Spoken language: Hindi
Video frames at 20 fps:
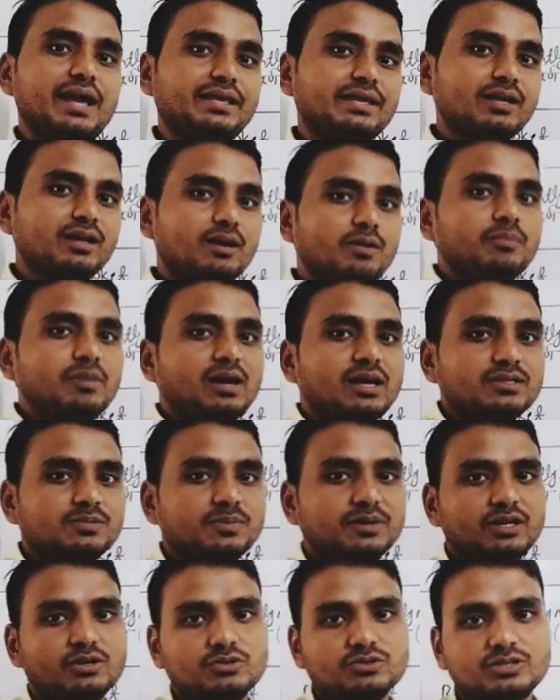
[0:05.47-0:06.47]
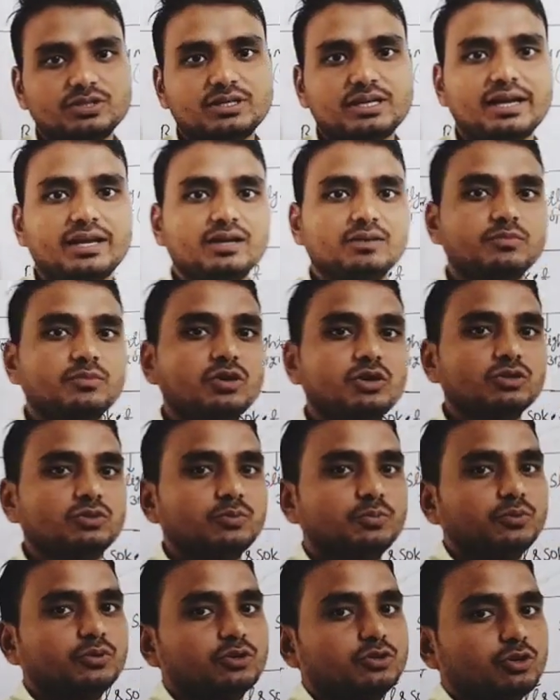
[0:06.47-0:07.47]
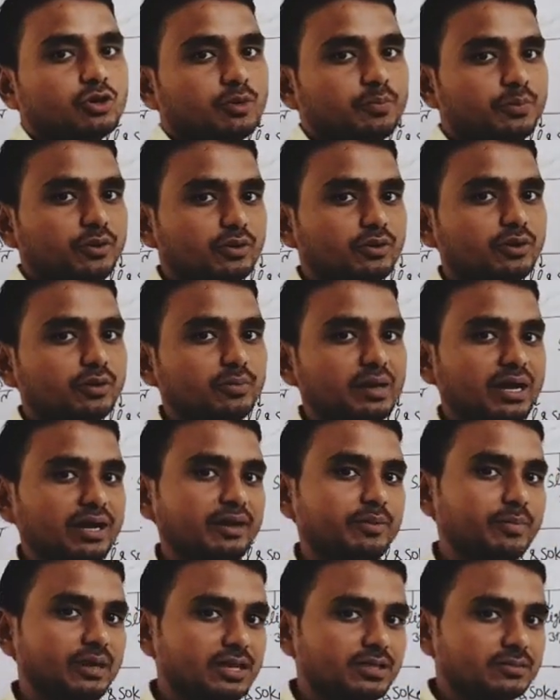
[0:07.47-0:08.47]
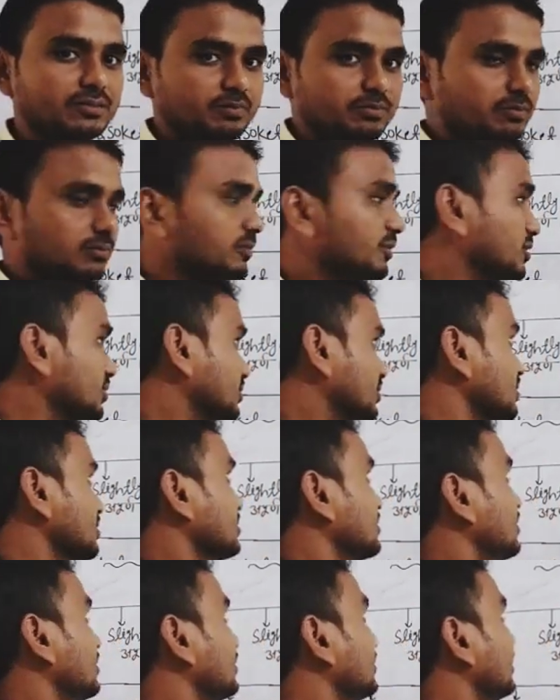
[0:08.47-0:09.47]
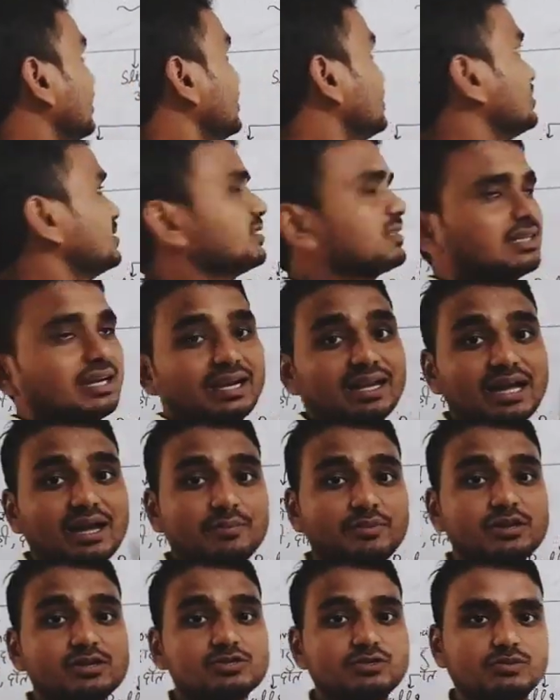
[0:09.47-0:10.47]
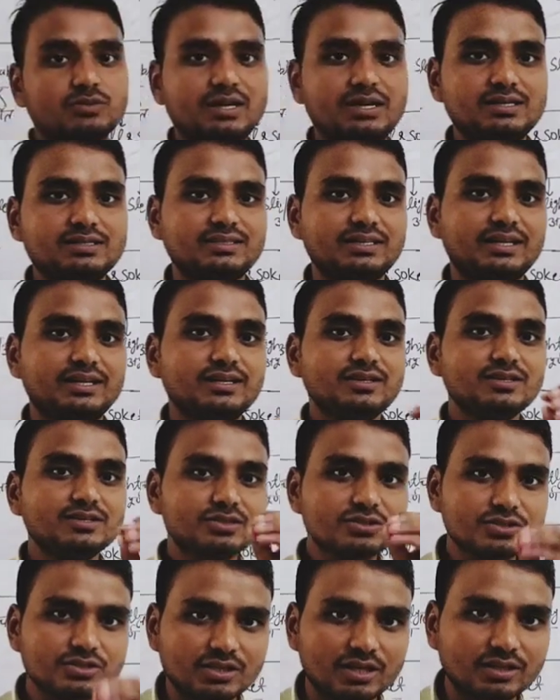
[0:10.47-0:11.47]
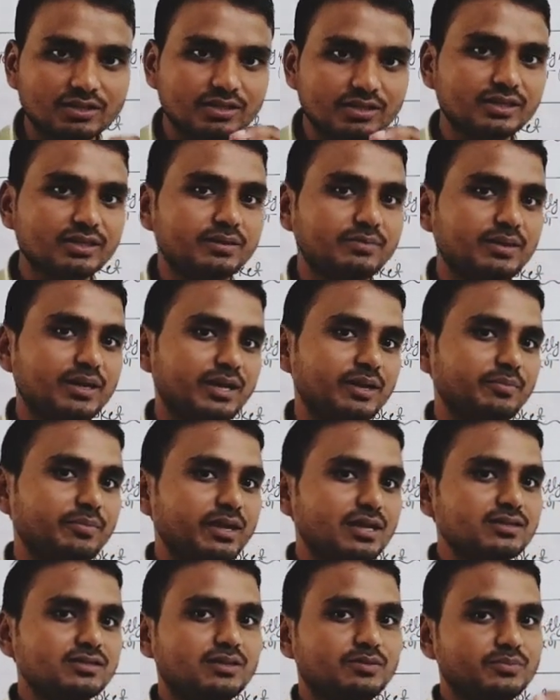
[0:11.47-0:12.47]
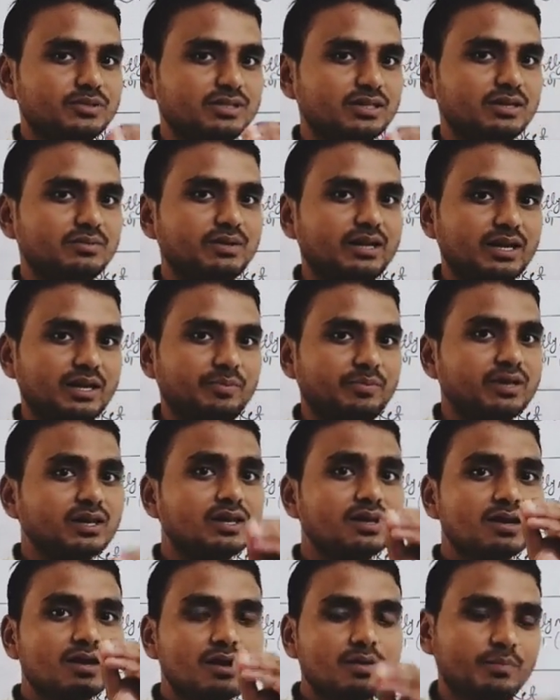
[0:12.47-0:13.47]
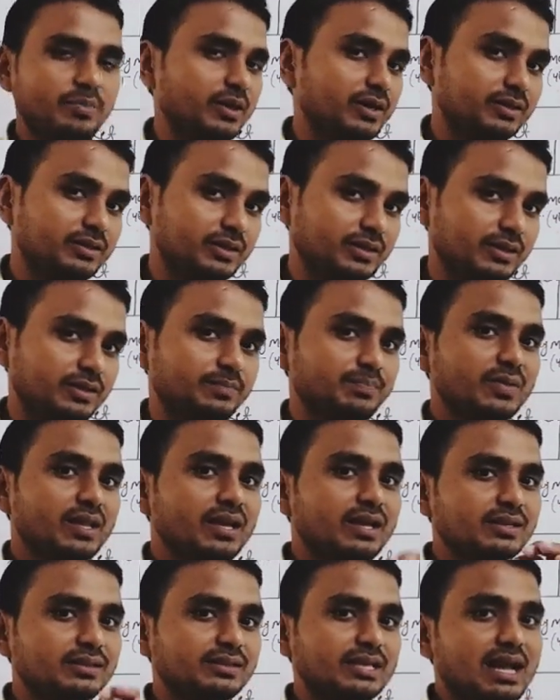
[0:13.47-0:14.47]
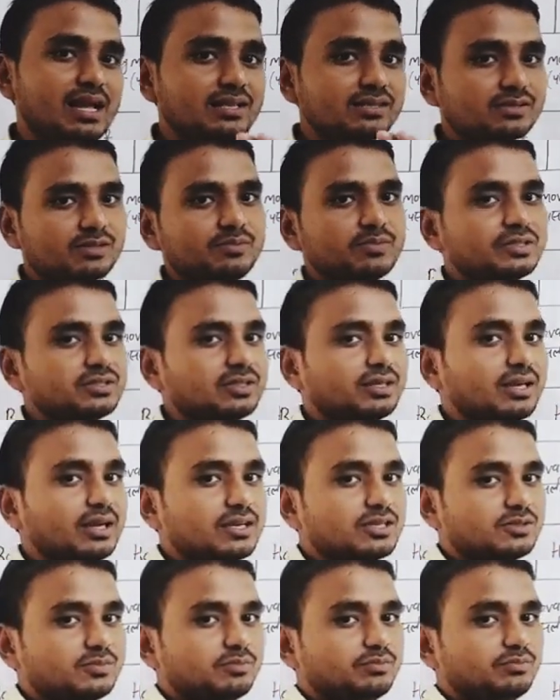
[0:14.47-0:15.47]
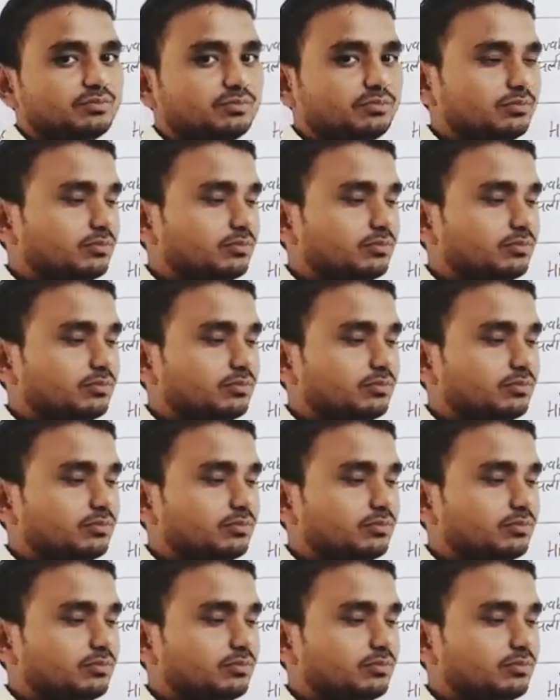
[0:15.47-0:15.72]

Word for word: आइए हम आज बायोलॉजी का एक महत्वपूर्ण टॉपिक के बारे में आज डिस्कस करते हैं जिसका नाम है ज्वाइंट्स यानी संधि के बारे में आज हम इसके बारे में पढ़ते हैं ध्यान समझिएगा इस